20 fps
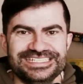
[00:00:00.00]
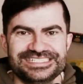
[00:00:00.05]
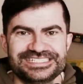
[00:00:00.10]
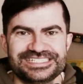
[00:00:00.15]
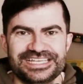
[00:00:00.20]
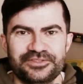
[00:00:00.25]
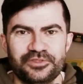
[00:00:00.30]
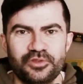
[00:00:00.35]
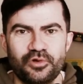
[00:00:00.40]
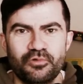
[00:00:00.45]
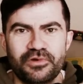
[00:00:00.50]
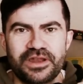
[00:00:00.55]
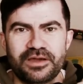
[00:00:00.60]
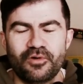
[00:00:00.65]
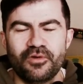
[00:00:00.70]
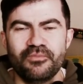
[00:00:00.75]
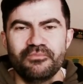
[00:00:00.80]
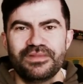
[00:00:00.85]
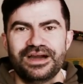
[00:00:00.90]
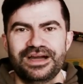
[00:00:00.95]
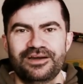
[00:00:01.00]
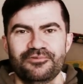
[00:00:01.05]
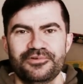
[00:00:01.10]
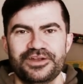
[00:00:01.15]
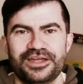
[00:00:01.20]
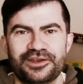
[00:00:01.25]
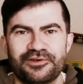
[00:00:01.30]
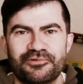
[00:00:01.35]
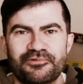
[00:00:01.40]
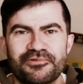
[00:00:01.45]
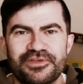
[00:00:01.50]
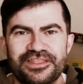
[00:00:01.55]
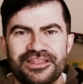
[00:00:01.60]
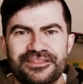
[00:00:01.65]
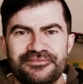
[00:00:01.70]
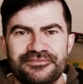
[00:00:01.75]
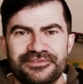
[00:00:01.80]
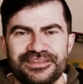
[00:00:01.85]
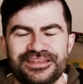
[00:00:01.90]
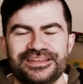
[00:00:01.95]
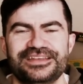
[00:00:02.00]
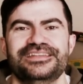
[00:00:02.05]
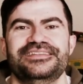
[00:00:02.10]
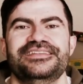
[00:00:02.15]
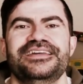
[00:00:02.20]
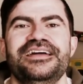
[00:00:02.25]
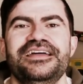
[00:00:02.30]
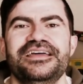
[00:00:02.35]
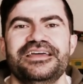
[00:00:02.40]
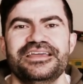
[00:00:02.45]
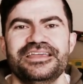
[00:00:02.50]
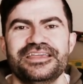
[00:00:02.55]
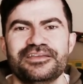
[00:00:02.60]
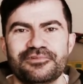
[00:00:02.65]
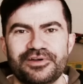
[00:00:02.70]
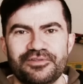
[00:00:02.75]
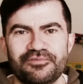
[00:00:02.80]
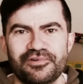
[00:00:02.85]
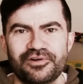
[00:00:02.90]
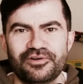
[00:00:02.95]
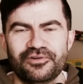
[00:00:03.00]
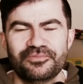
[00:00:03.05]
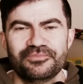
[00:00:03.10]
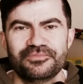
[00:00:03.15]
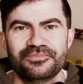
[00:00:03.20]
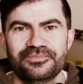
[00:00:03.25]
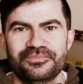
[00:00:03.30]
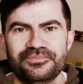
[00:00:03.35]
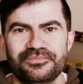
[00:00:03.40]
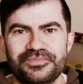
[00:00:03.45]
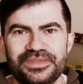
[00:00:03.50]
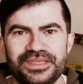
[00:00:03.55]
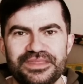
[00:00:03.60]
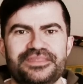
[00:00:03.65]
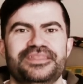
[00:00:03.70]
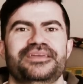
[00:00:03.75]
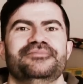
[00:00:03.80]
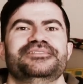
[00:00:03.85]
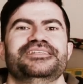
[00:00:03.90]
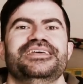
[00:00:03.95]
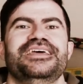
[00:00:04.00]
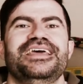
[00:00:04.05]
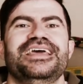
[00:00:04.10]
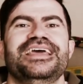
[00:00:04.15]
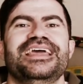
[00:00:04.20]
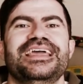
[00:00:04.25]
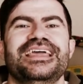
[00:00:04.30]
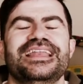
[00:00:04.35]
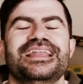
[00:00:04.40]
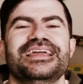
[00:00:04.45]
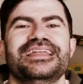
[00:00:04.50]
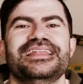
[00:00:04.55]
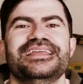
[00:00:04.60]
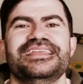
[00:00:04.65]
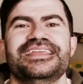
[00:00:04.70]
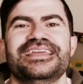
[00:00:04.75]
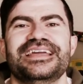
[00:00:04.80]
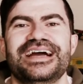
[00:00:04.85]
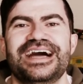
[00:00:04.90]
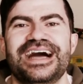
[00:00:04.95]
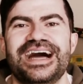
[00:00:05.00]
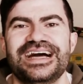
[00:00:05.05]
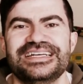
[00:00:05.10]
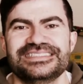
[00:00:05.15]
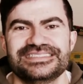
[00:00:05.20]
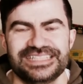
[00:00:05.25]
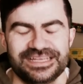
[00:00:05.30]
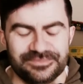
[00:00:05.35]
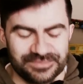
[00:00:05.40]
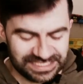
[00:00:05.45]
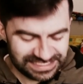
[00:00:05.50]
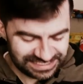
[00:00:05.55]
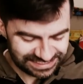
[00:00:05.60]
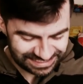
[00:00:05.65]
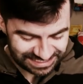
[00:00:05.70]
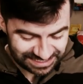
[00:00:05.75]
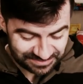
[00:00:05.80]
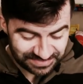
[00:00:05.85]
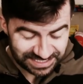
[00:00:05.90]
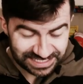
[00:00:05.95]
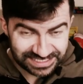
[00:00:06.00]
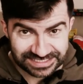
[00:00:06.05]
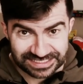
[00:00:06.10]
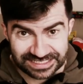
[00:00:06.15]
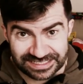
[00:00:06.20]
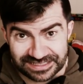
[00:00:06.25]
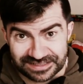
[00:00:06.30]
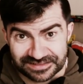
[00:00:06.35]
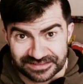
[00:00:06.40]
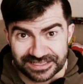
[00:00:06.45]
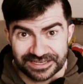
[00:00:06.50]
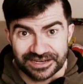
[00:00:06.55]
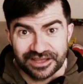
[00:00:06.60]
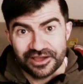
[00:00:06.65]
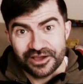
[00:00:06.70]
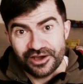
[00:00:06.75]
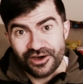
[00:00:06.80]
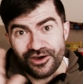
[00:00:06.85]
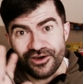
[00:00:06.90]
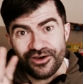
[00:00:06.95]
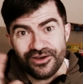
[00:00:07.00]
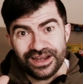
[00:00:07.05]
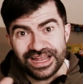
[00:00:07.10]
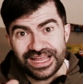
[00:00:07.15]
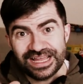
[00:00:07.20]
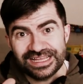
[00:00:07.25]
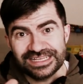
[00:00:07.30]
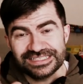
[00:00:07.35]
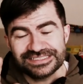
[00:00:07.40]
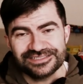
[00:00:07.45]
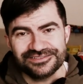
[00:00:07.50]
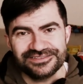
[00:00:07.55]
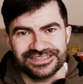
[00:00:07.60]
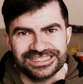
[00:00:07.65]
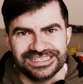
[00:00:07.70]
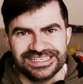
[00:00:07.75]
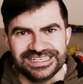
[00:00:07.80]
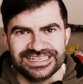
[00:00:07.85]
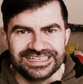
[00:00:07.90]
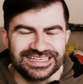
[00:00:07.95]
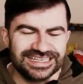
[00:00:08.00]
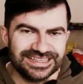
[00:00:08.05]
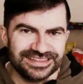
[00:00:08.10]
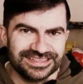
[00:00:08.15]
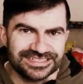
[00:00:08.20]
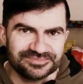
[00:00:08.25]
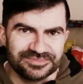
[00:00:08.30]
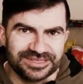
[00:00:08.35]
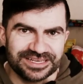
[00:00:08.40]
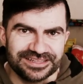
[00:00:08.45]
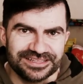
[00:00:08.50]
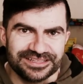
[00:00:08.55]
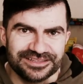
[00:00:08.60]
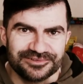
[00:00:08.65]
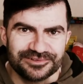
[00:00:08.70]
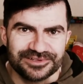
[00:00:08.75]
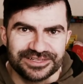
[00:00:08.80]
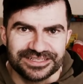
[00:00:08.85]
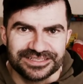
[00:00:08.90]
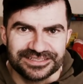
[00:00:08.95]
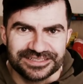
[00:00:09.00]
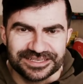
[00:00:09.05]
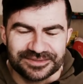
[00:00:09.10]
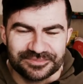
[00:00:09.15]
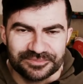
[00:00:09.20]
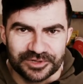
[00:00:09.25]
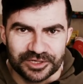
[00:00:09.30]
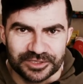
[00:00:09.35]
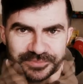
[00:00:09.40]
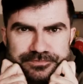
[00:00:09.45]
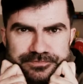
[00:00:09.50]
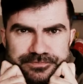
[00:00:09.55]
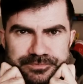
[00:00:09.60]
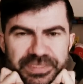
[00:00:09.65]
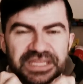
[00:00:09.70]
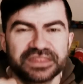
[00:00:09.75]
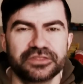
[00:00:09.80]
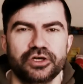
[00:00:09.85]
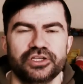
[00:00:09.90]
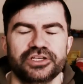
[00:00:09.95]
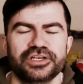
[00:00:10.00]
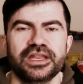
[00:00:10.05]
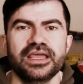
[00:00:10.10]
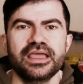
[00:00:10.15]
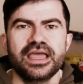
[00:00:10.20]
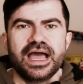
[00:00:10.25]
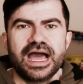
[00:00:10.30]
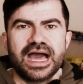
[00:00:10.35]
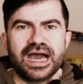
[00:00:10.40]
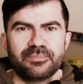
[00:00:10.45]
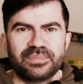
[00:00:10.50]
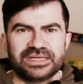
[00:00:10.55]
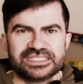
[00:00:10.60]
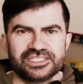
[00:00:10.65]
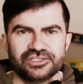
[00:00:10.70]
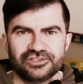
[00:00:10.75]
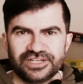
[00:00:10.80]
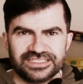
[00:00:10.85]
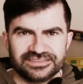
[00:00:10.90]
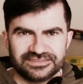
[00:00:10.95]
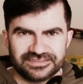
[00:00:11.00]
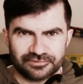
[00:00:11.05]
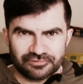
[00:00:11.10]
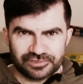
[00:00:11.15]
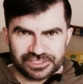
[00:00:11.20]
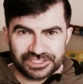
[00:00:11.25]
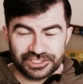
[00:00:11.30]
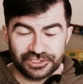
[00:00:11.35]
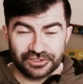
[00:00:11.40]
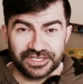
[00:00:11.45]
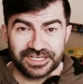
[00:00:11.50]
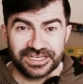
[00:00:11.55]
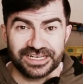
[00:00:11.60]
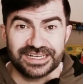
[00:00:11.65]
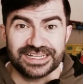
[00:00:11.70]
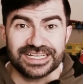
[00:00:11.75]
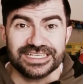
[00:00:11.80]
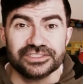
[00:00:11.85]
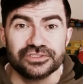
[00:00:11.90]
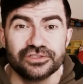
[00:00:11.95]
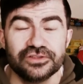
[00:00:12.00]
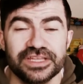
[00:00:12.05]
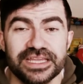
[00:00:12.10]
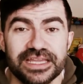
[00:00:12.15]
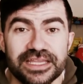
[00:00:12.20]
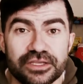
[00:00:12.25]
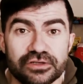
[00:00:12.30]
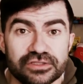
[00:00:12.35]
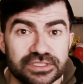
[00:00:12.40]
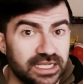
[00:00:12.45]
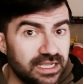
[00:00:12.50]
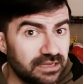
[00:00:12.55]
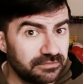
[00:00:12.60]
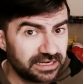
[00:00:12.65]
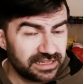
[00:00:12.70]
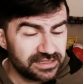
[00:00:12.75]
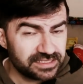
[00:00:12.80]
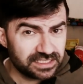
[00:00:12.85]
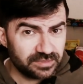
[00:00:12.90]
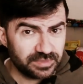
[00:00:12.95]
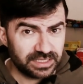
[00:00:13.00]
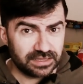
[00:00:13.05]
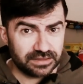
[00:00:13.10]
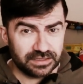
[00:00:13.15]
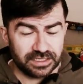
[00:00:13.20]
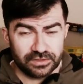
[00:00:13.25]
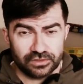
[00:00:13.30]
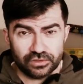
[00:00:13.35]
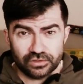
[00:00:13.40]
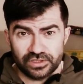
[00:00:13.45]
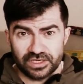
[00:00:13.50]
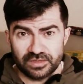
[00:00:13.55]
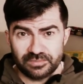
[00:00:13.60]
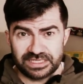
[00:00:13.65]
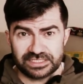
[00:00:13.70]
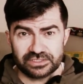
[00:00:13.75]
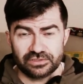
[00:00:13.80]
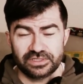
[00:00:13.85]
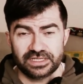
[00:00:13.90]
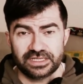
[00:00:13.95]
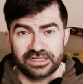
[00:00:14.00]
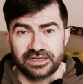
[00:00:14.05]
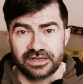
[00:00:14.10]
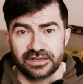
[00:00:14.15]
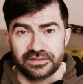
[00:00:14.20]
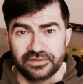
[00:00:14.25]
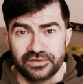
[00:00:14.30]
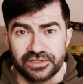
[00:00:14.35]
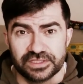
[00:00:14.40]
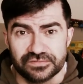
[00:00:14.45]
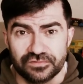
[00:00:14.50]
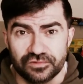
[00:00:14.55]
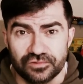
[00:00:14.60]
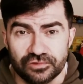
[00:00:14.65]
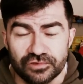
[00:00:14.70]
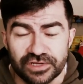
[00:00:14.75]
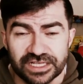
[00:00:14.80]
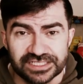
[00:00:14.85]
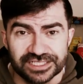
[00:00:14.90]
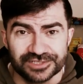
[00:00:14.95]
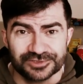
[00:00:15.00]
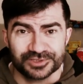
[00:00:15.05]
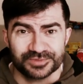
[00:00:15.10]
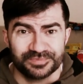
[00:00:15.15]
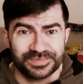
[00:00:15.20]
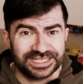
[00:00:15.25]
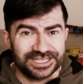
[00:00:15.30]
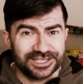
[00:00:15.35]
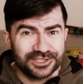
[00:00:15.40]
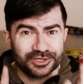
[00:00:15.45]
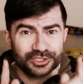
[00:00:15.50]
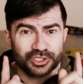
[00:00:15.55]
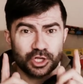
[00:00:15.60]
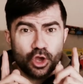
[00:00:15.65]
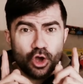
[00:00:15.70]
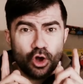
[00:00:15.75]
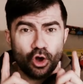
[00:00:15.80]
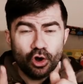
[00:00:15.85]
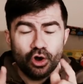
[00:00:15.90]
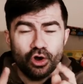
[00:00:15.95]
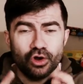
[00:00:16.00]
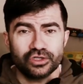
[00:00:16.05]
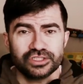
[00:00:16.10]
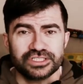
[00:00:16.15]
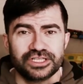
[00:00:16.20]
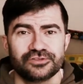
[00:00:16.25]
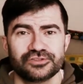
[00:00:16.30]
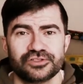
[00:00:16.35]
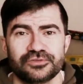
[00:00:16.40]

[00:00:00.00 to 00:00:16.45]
hinchando una bomba, una rueda de bicicleta y cuando hago mm, bíceps el aire llega hasta mis nipples y dicen, hola, estoy aquí, ¿qué haces perdiendo el tiempo? pezón. Apasionante cuestión. En el caso de ellos acabará desapareciendo con el paso de generaciones futuras esos pequeños ojos